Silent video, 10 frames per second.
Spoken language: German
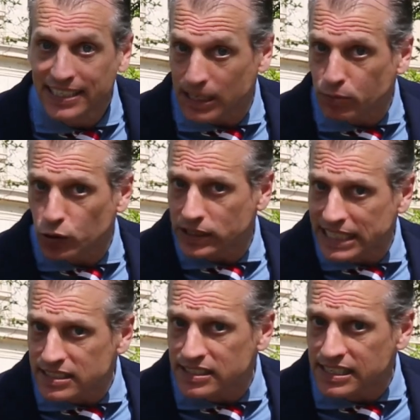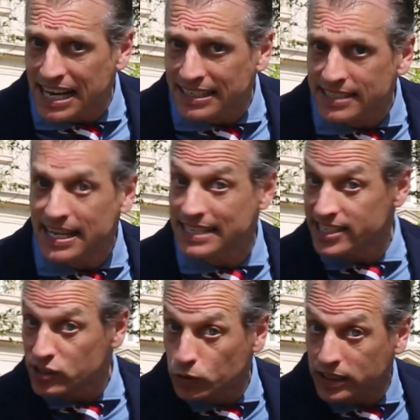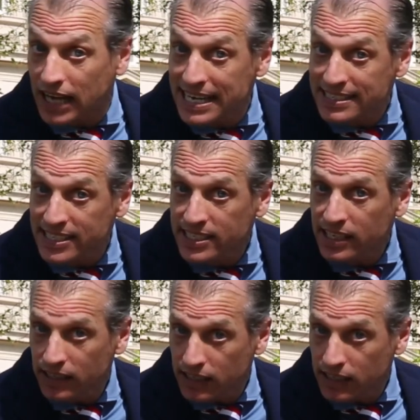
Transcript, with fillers: Ich habe gehört, jetzt ist das anders als hier Zone 30